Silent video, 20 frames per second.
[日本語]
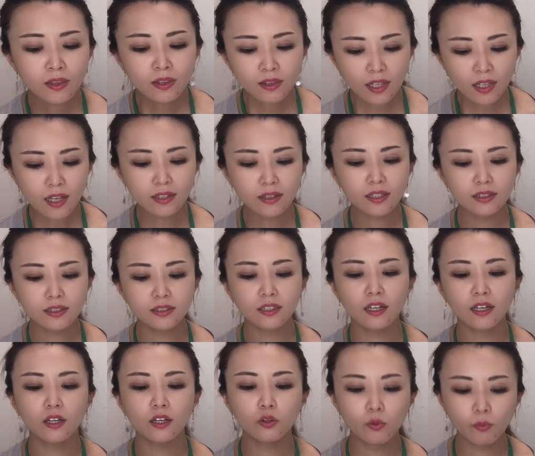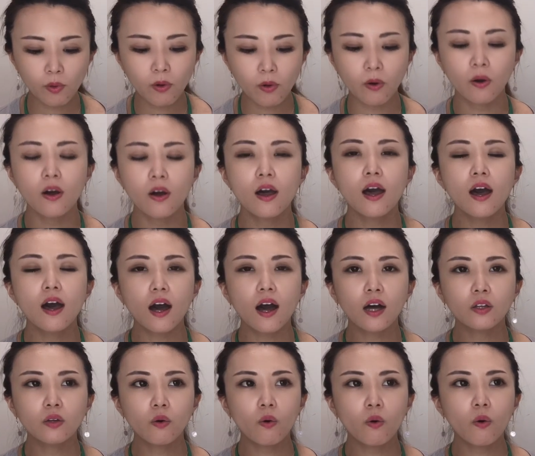なんですけれどもあ
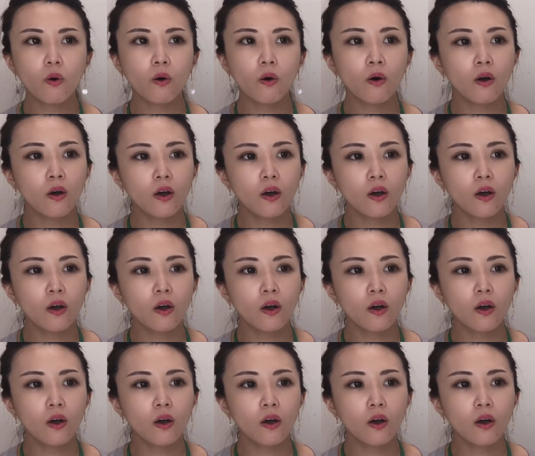の